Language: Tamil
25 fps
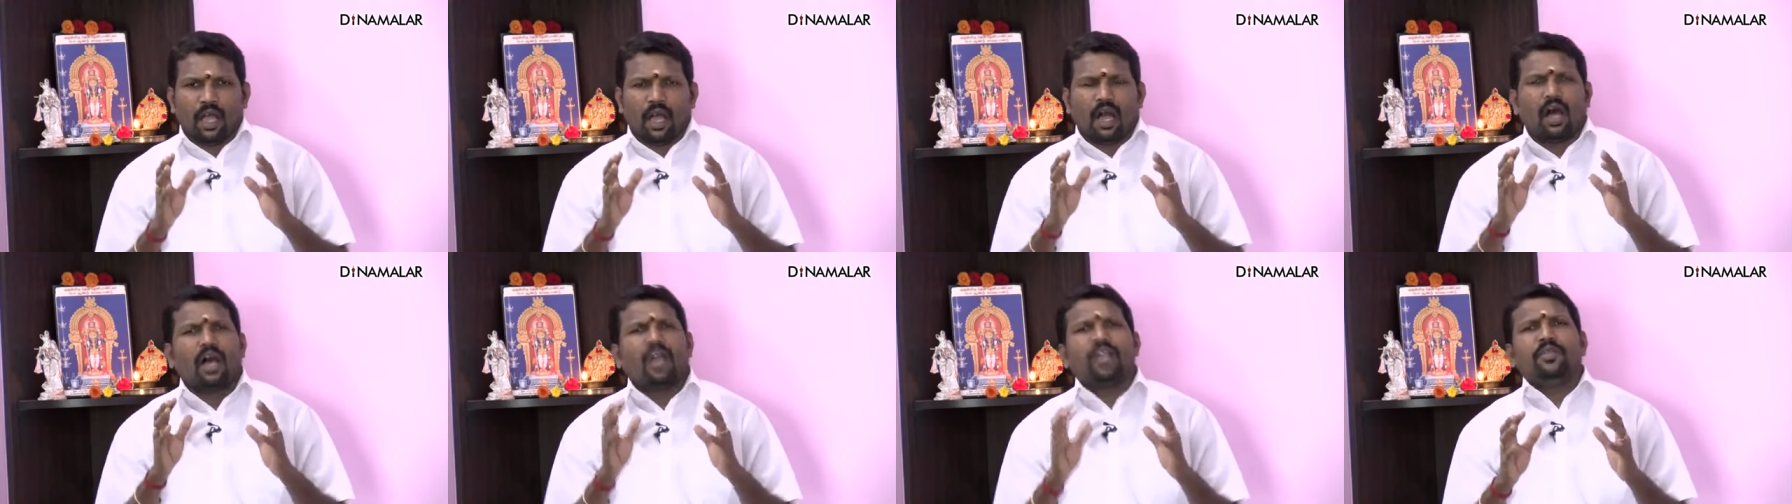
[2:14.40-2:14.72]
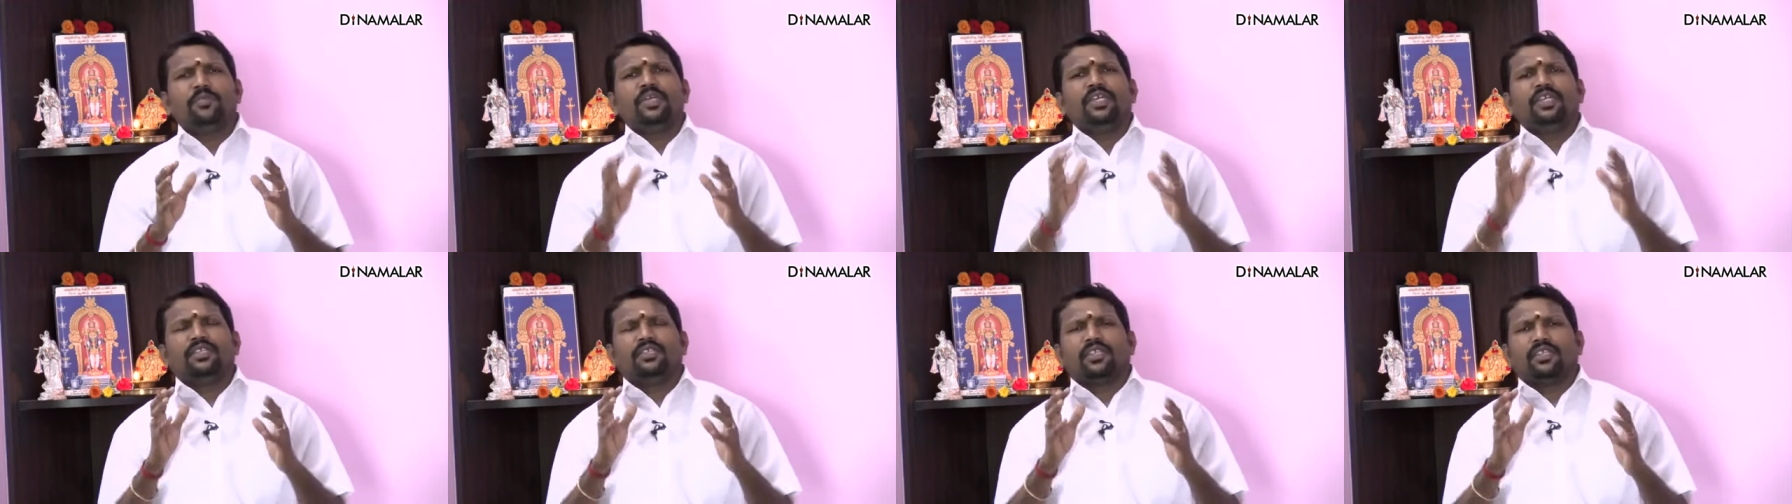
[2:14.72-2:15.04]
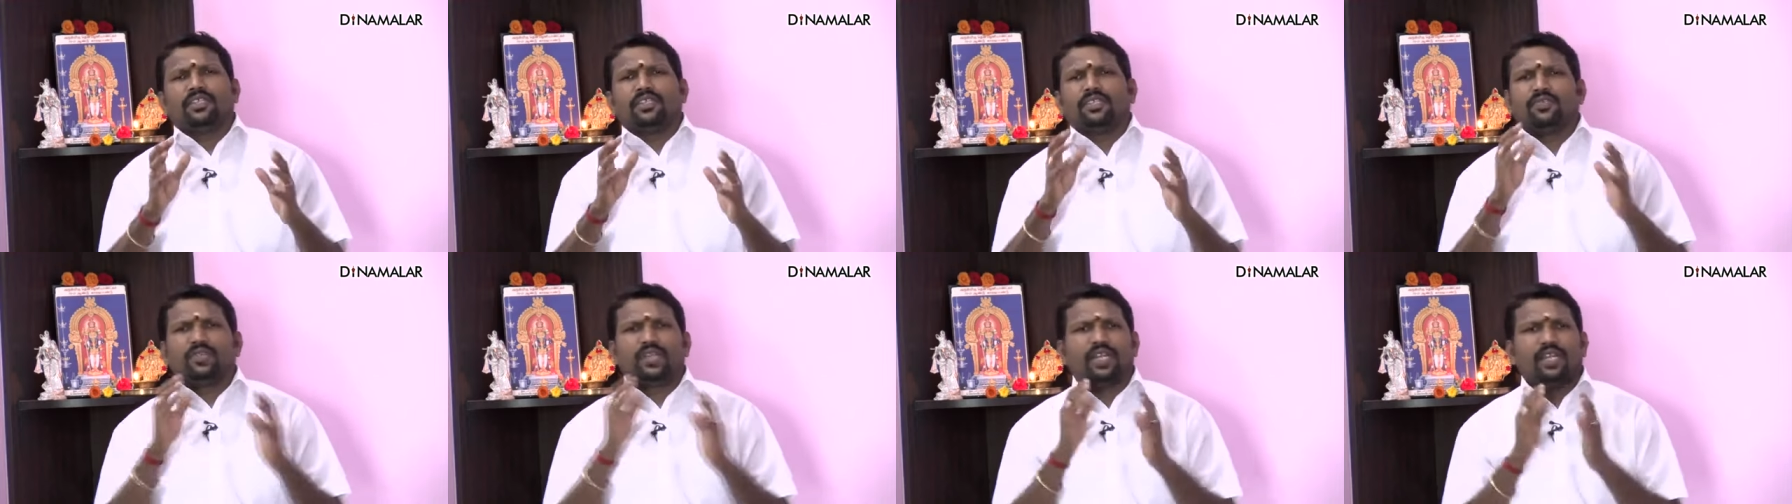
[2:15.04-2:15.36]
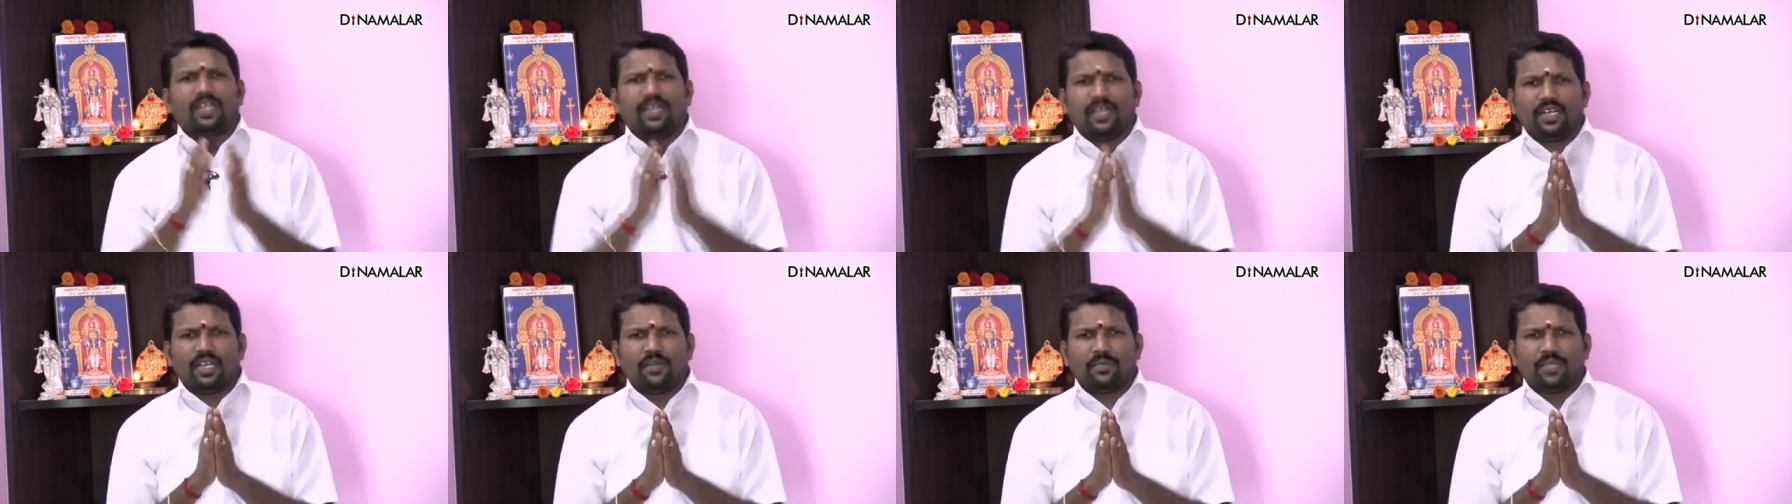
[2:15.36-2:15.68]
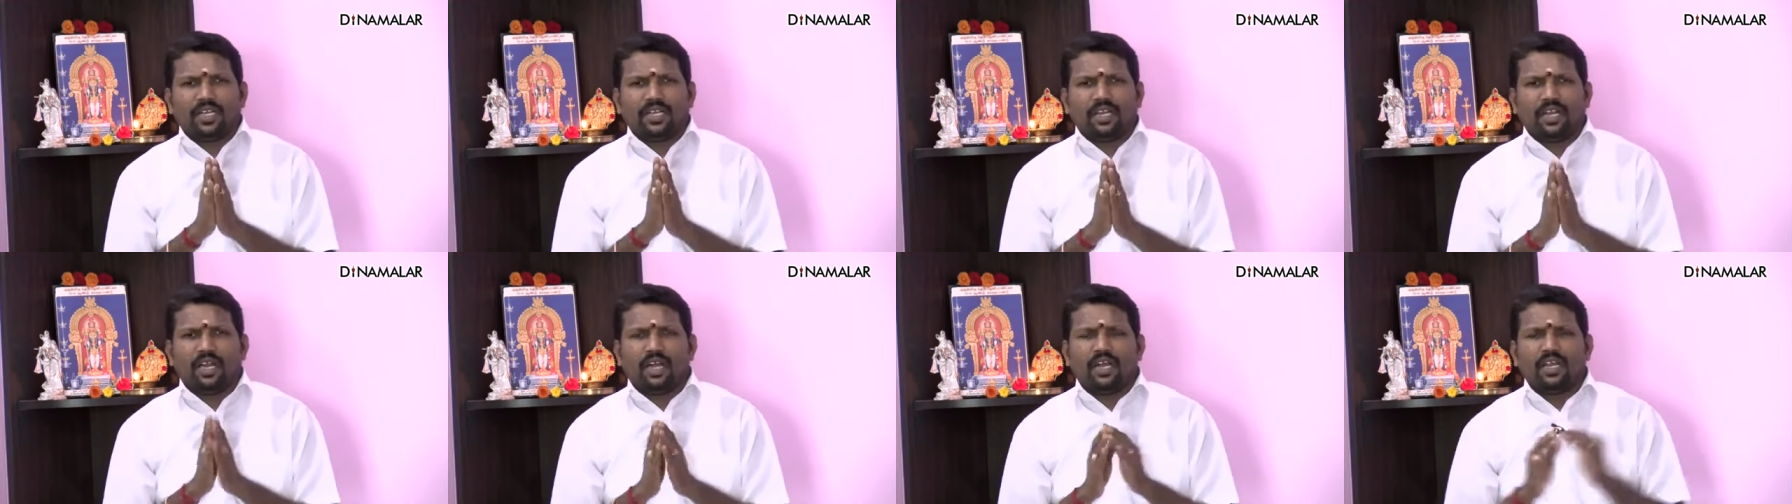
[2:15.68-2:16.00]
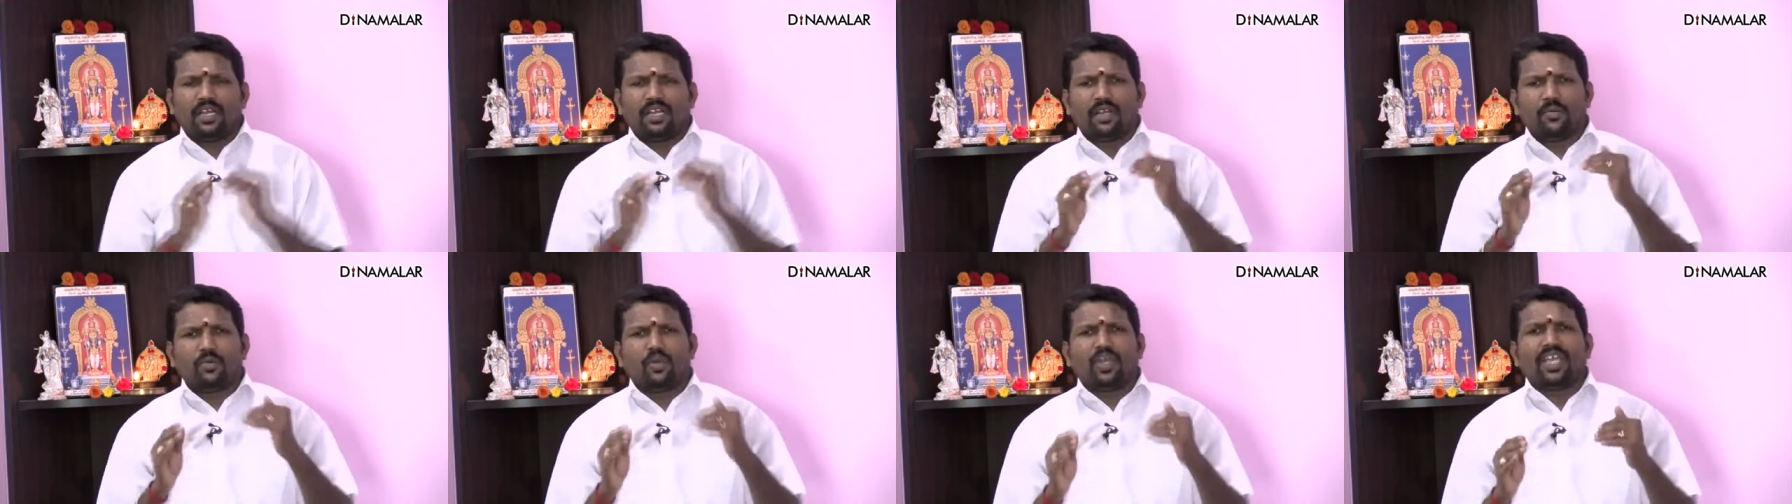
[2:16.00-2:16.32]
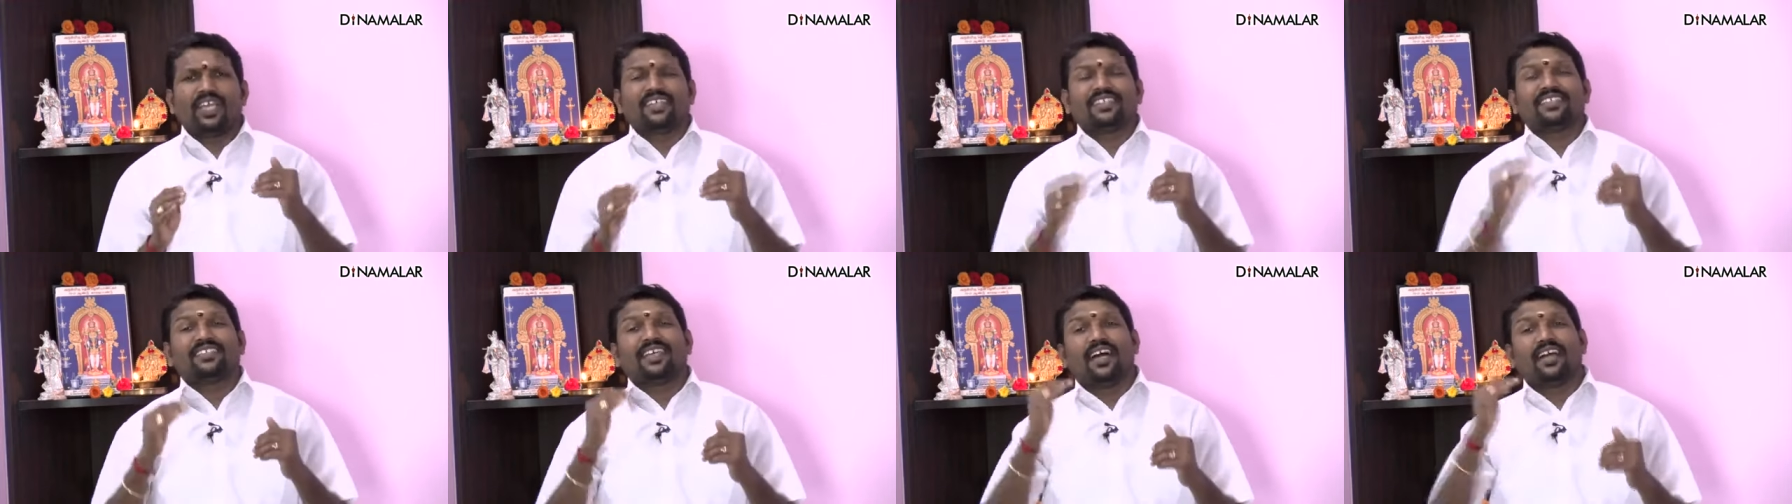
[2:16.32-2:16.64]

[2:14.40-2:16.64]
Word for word: ஆன்மீக தத்துவங்கள் என்ன அப்படின்னா நம்முடைய